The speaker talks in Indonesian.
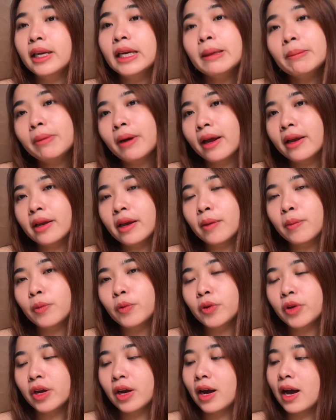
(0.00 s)
ini brandnya
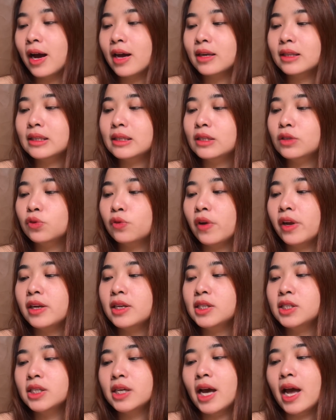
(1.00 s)
punya artis
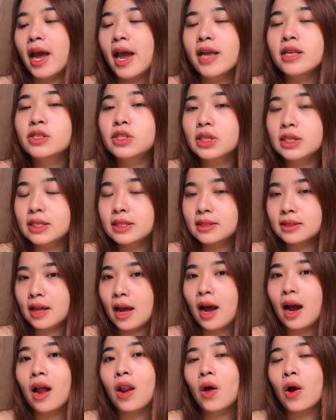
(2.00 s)
Felicia
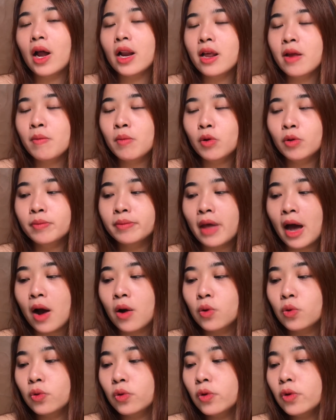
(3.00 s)
Angelista kalau kalian belum
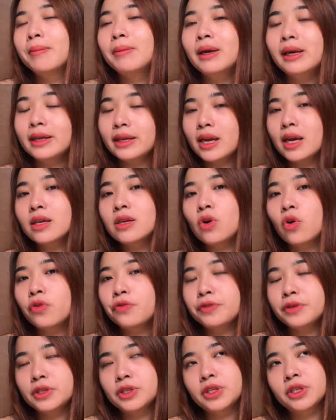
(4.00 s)
tahu belinya di
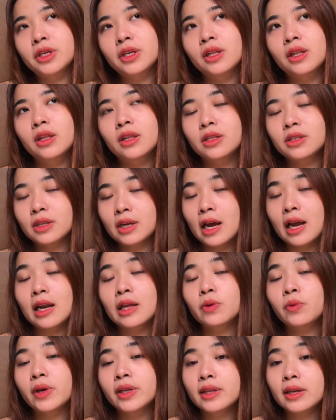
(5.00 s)
official
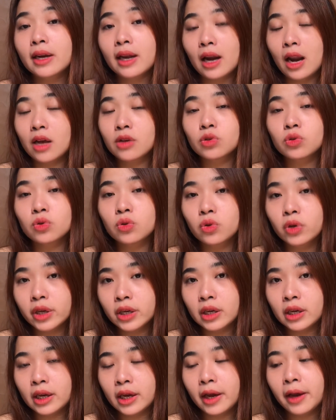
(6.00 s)
Scarlet Whitening langsung
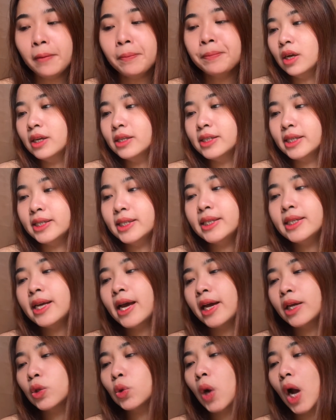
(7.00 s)
ini jadi
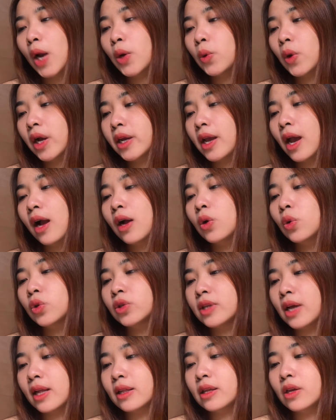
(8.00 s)
dia ya itu kandungannya
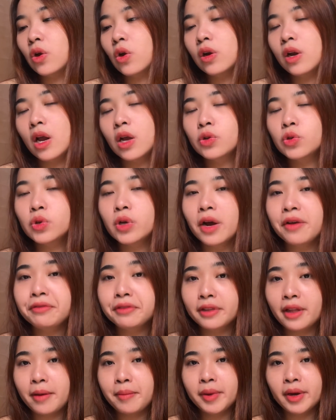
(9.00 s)
glutathione dan juga
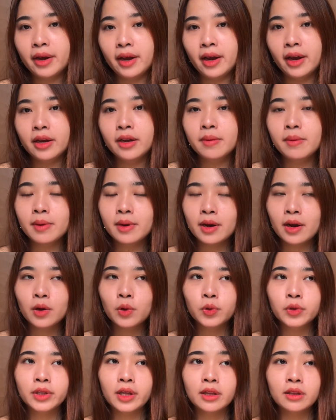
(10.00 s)
vitamin E
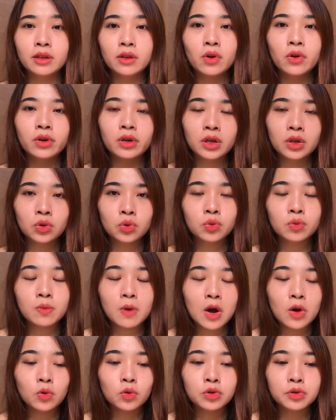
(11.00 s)
dimana glutathione itu
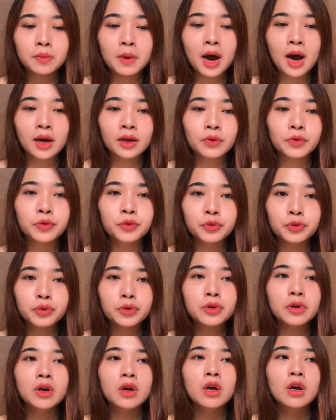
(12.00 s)
bagus banget
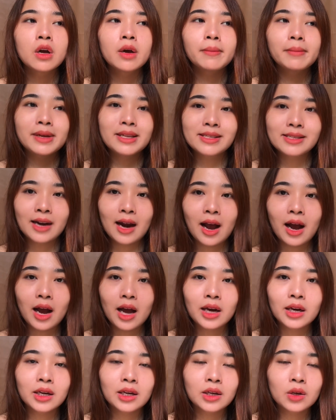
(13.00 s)
untuk
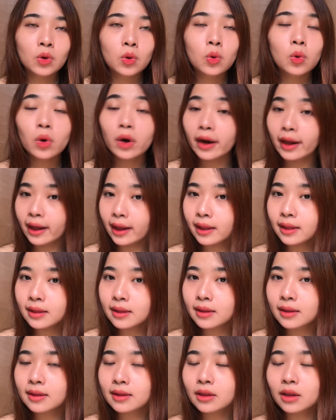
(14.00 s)
mencerahkan
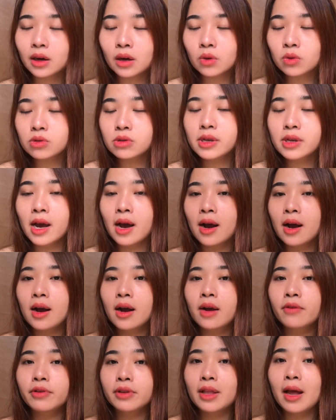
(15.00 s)
kulit Terus
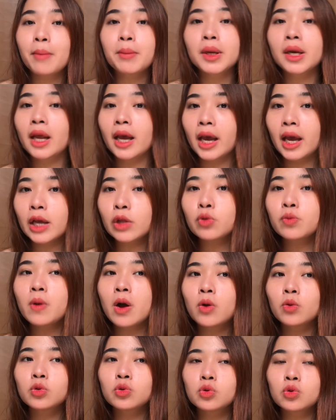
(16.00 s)
yang vitamin E itu
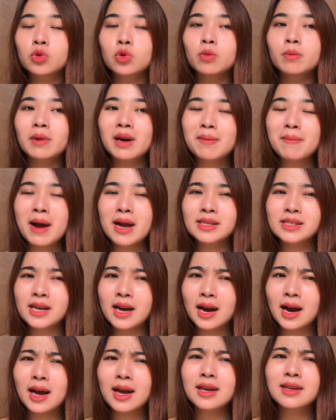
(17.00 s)
bagus untuk
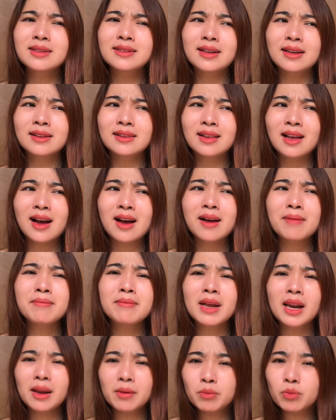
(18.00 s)
meremajakan serta
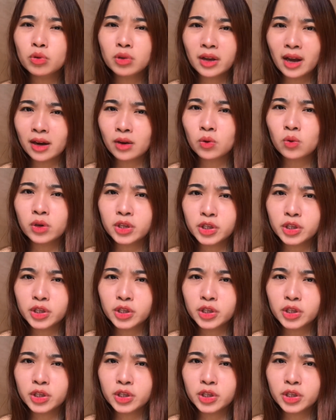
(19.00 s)
melembutkan